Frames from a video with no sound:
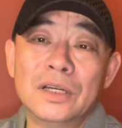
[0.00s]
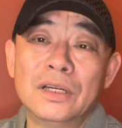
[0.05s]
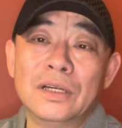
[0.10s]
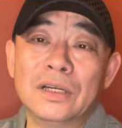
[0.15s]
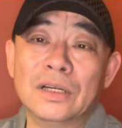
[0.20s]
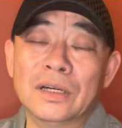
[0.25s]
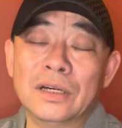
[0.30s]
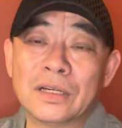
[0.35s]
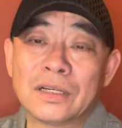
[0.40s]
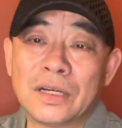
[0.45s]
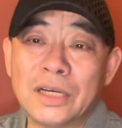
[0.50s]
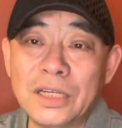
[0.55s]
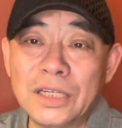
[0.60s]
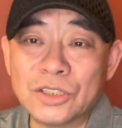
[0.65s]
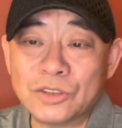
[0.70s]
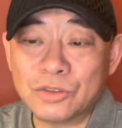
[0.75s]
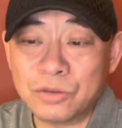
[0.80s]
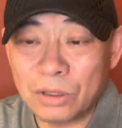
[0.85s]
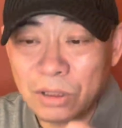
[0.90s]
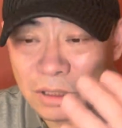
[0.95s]
啊，可以
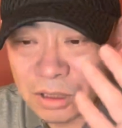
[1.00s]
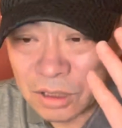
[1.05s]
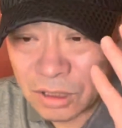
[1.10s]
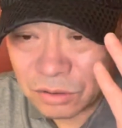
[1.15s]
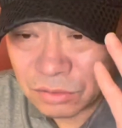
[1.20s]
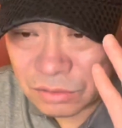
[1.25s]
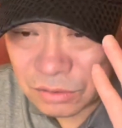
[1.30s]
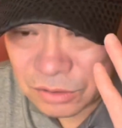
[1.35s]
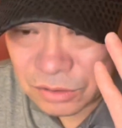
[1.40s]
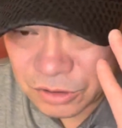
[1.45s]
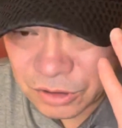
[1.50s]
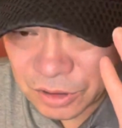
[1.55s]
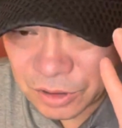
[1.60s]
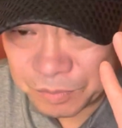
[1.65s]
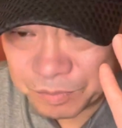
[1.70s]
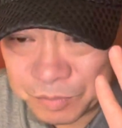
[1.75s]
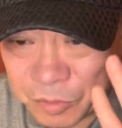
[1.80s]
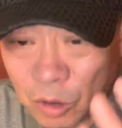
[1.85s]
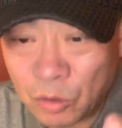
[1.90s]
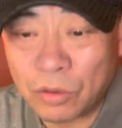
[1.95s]
说格鲁这个
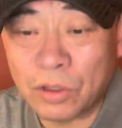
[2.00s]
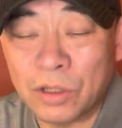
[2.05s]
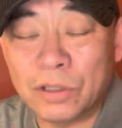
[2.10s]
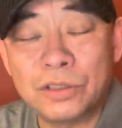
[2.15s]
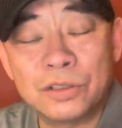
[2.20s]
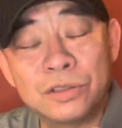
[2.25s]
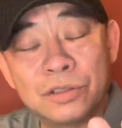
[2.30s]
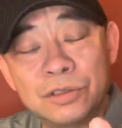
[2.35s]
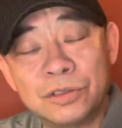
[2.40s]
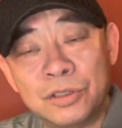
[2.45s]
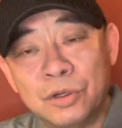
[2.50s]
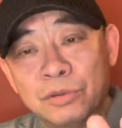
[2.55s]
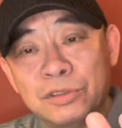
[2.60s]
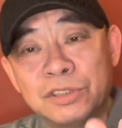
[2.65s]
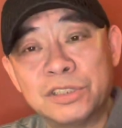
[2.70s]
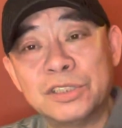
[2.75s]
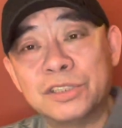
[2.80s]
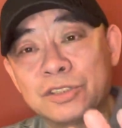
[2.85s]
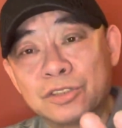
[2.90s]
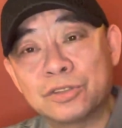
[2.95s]
包括，尤
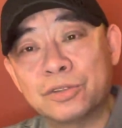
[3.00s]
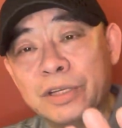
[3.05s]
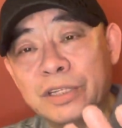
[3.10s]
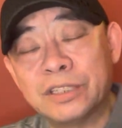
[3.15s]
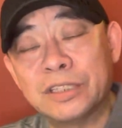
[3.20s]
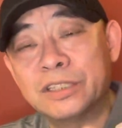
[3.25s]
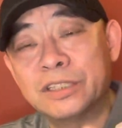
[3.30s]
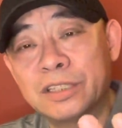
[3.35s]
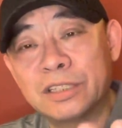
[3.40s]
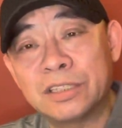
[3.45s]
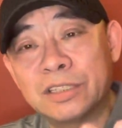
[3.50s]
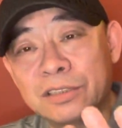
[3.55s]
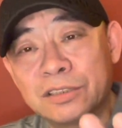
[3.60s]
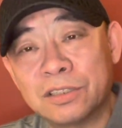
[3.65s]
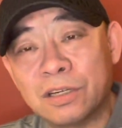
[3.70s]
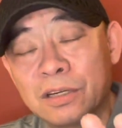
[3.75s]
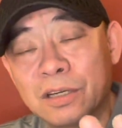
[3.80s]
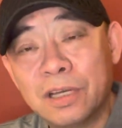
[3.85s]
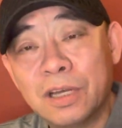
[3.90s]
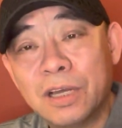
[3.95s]
其随着这个
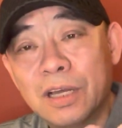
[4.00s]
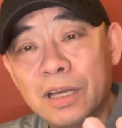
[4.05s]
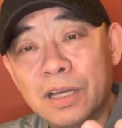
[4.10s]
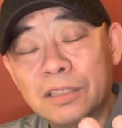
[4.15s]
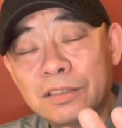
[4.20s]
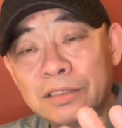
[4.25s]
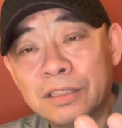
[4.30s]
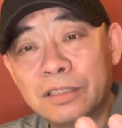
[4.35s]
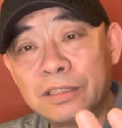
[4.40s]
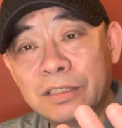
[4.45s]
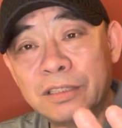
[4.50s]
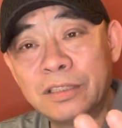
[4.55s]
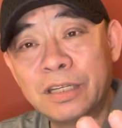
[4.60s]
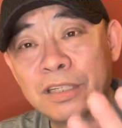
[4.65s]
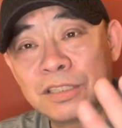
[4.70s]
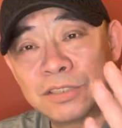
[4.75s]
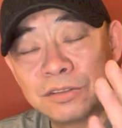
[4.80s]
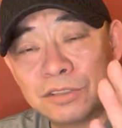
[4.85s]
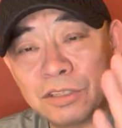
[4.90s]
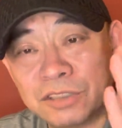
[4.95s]
叫，就那
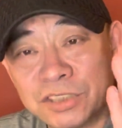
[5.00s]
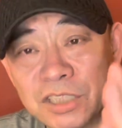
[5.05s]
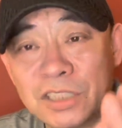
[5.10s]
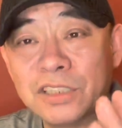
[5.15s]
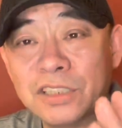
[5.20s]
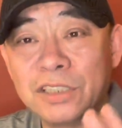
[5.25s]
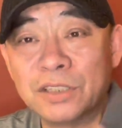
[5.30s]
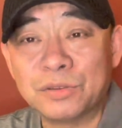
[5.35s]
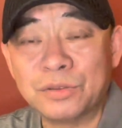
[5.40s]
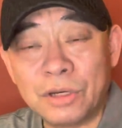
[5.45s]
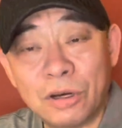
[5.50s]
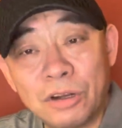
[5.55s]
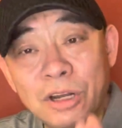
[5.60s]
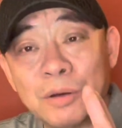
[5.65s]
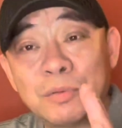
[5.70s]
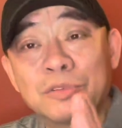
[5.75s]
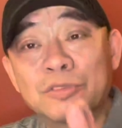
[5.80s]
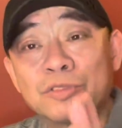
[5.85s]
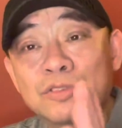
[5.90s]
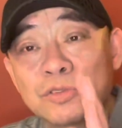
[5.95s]
时候叫正歌剧，后来
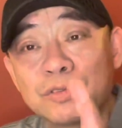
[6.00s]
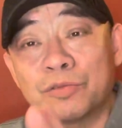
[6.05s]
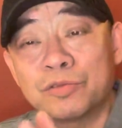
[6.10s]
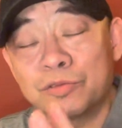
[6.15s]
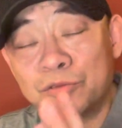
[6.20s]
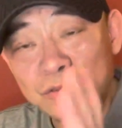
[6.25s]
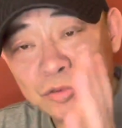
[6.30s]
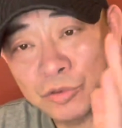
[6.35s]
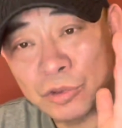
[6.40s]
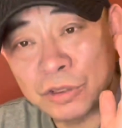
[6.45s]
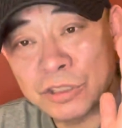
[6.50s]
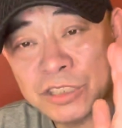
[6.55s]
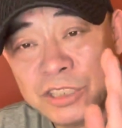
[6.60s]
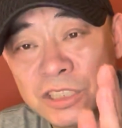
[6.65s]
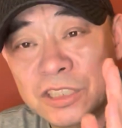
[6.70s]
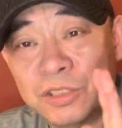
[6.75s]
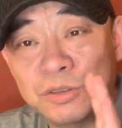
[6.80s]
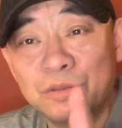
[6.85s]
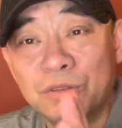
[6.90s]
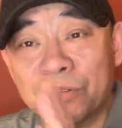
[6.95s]
不出对
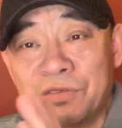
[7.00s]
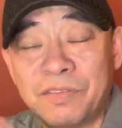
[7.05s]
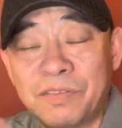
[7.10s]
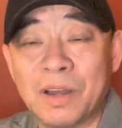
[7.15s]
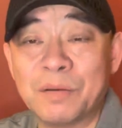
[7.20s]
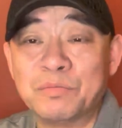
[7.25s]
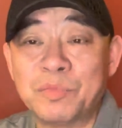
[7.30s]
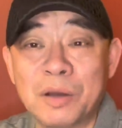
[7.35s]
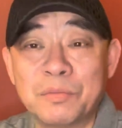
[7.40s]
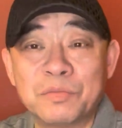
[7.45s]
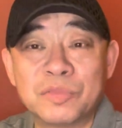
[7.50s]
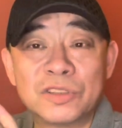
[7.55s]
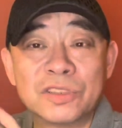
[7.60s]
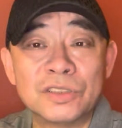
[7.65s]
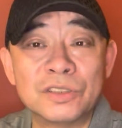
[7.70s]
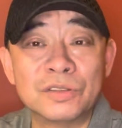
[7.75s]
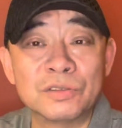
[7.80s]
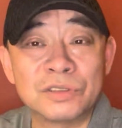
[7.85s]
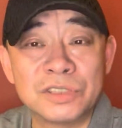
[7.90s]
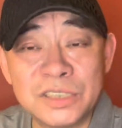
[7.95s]
正歌剧的反叛，不是
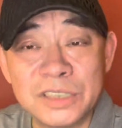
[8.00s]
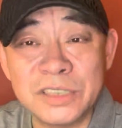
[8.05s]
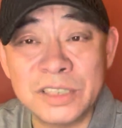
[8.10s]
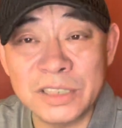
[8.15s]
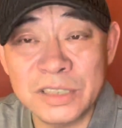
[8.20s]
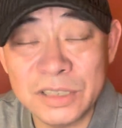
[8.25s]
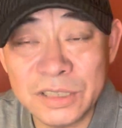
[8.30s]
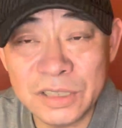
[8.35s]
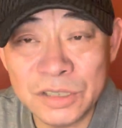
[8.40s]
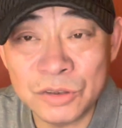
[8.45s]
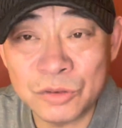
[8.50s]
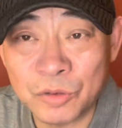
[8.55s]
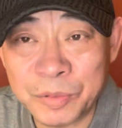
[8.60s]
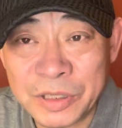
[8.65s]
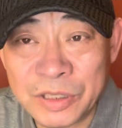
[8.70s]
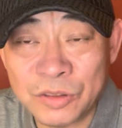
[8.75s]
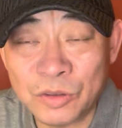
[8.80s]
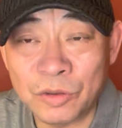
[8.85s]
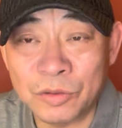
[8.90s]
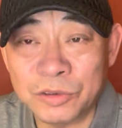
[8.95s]
有新的艺术
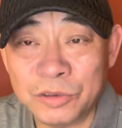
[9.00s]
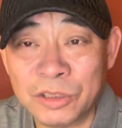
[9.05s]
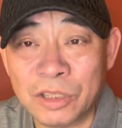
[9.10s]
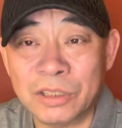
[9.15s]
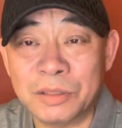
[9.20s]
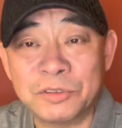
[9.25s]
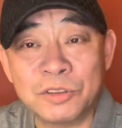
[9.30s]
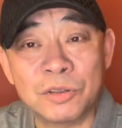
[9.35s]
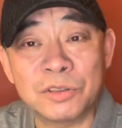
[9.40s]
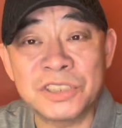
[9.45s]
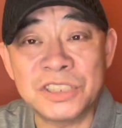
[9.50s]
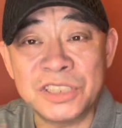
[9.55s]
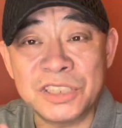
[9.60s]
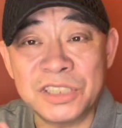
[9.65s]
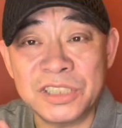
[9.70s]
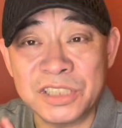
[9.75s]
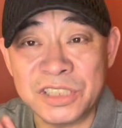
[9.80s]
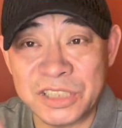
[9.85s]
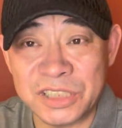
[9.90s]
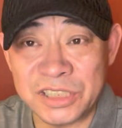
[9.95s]
品种叫什么？叫
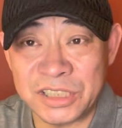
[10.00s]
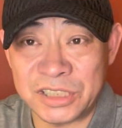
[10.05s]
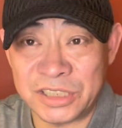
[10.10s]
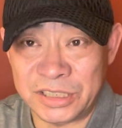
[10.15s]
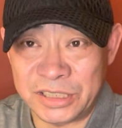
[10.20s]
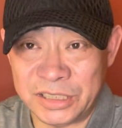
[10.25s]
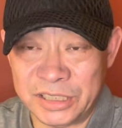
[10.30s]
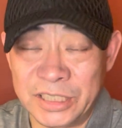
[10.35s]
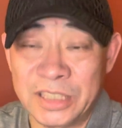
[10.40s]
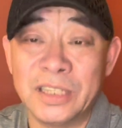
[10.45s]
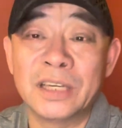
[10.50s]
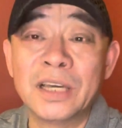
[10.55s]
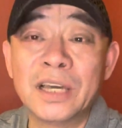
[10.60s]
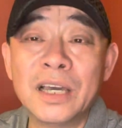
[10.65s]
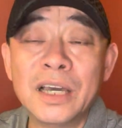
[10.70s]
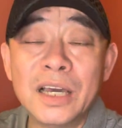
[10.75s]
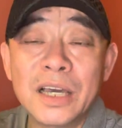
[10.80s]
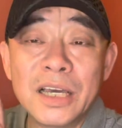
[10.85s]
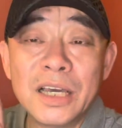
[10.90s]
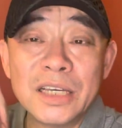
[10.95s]
喜
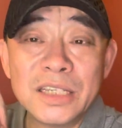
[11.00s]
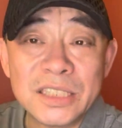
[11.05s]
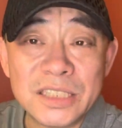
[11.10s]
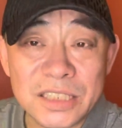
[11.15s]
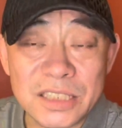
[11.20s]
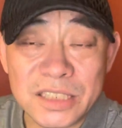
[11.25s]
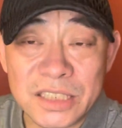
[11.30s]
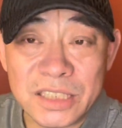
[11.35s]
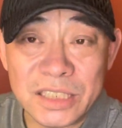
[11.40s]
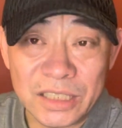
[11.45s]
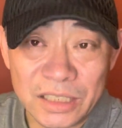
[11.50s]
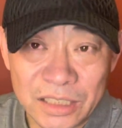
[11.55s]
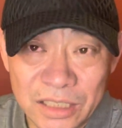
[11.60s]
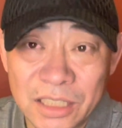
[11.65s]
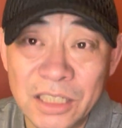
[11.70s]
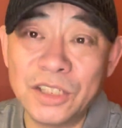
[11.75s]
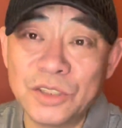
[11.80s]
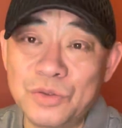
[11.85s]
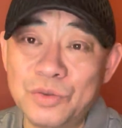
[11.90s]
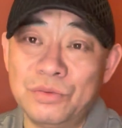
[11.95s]
喜
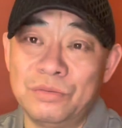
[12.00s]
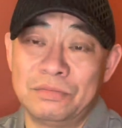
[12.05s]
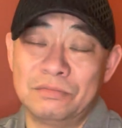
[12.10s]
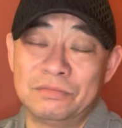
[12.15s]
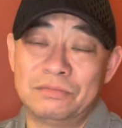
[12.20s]
歌剧，